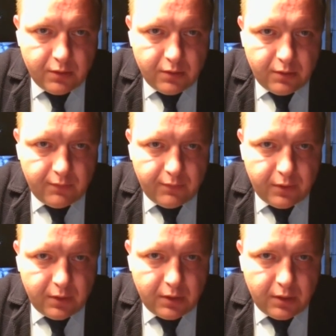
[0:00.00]

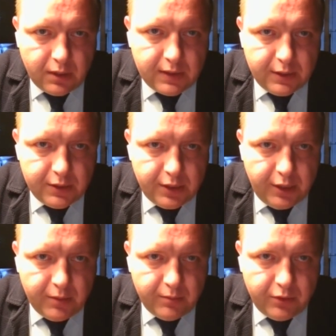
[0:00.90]
в
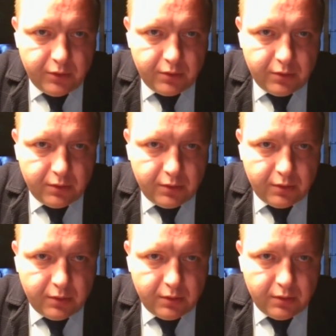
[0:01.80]
разрешении будет
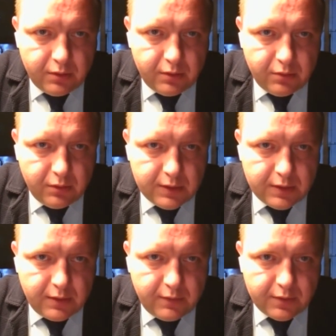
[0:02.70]

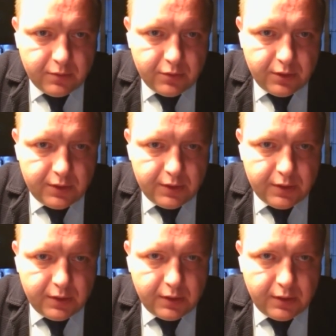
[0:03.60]
указана возможность
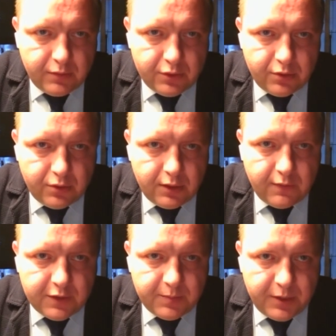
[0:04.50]
того, что на
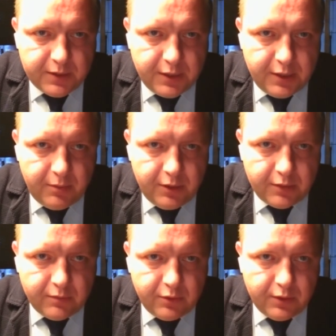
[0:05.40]
25
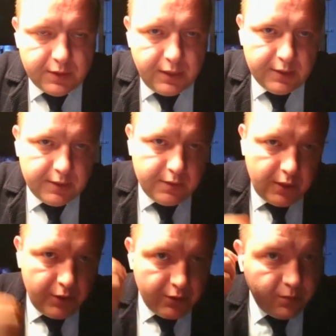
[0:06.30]
сантиметров будет заезд на
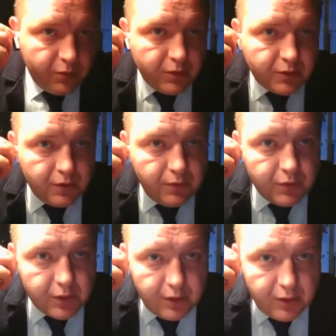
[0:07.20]
встречную полосу
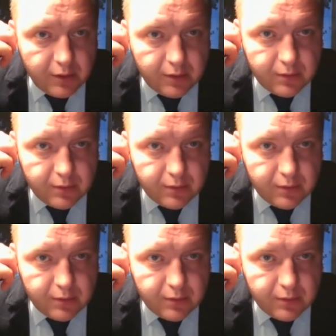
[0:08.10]
движения.